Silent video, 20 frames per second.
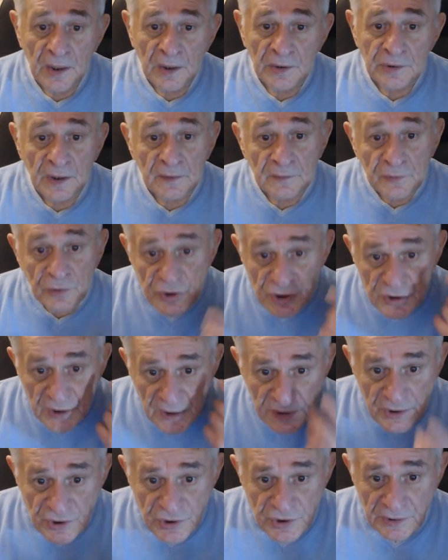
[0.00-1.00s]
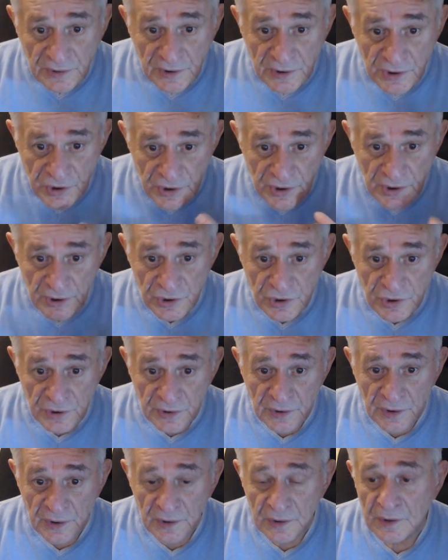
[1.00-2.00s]
Так вот, женщина,
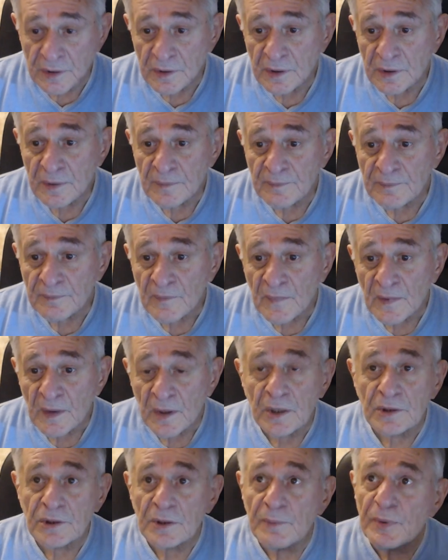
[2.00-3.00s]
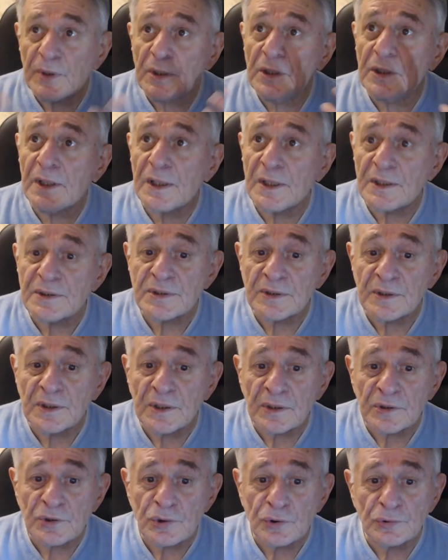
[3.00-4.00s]
женщина, это
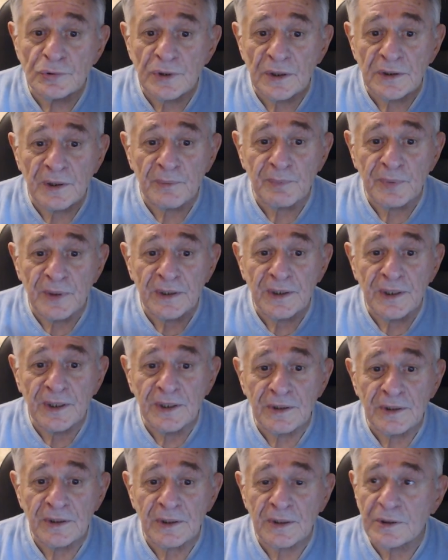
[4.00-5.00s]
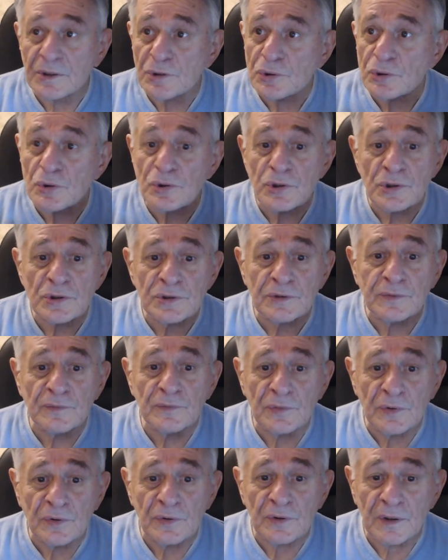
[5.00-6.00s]
прекрасное чудо на планете, это
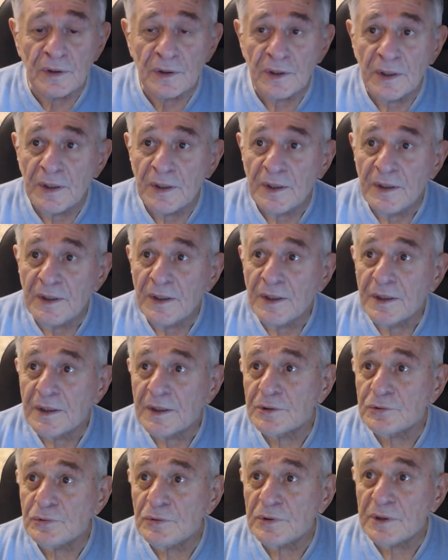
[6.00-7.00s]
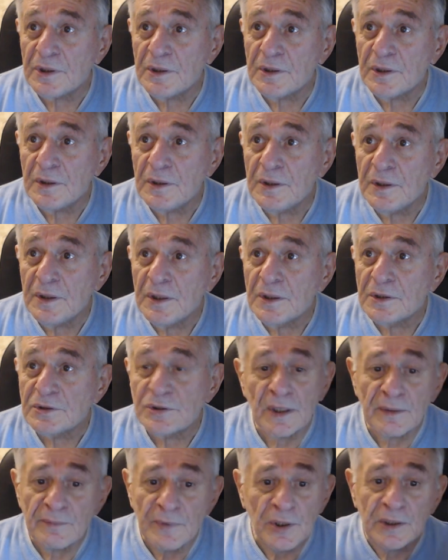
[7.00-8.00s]
существо, которое
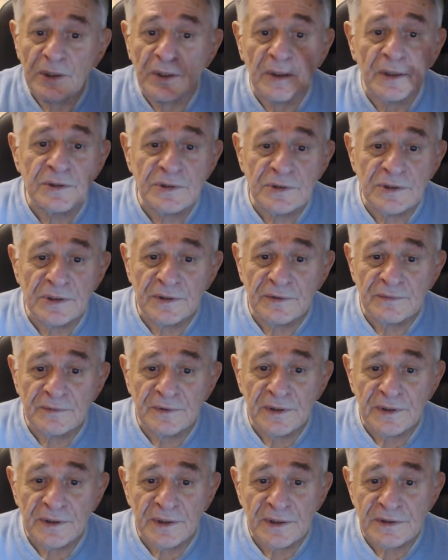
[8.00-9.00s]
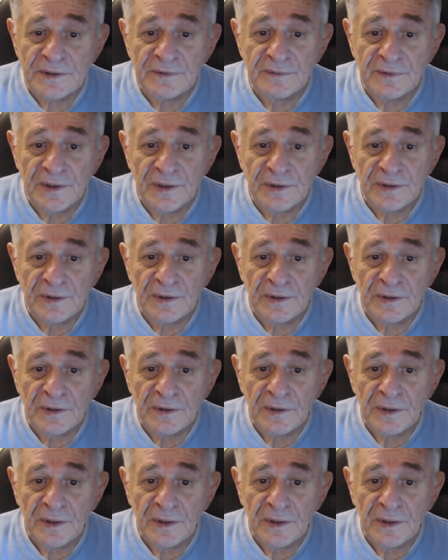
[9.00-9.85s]
самое красивое на свете,